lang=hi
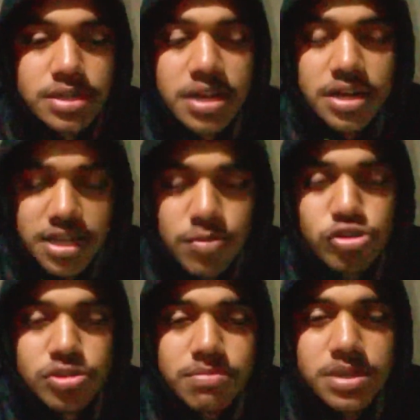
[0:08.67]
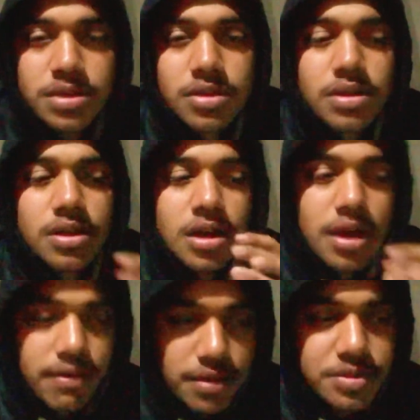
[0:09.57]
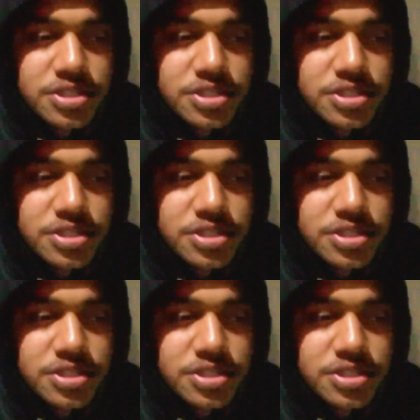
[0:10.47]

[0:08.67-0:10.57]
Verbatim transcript: ठंड के मौसम में हवा भी